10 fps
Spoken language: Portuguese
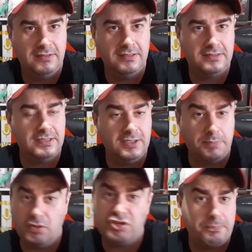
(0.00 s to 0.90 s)
Entendeu?
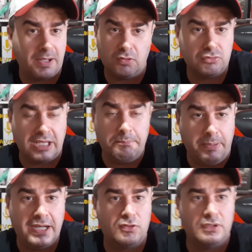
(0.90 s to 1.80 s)
Porque o São Paulo não tem
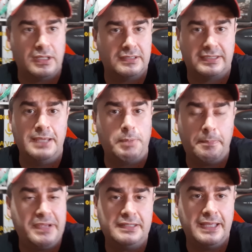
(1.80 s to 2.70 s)
per é, tempo a
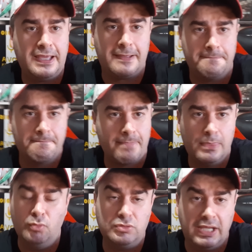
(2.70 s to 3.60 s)
perder.
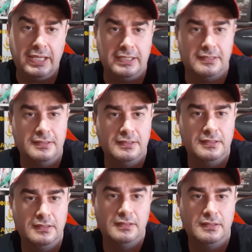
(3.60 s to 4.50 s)
Não tem.
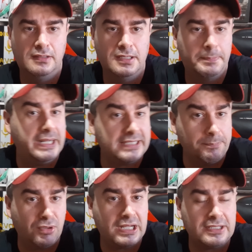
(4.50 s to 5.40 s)

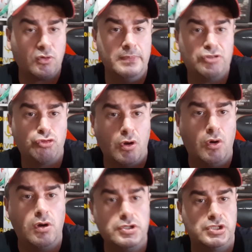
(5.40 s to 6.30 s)
Pré-temporada começou
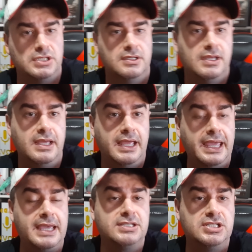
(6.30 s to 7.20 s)
hoje.
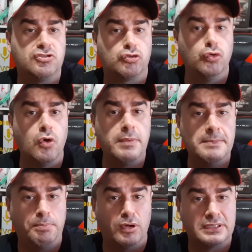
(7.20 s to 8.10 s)
É de suma
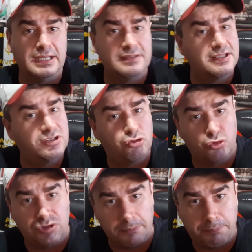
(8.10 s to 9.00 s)
importância que se o
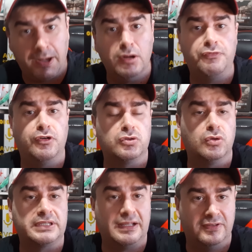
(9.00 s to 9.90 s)
São Paulo for
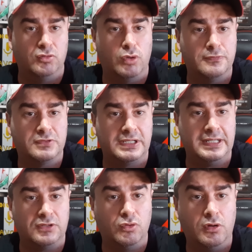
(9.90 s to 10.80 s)
trazer um novo
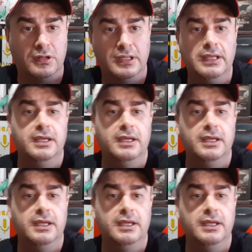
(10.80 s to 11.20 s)
treinador,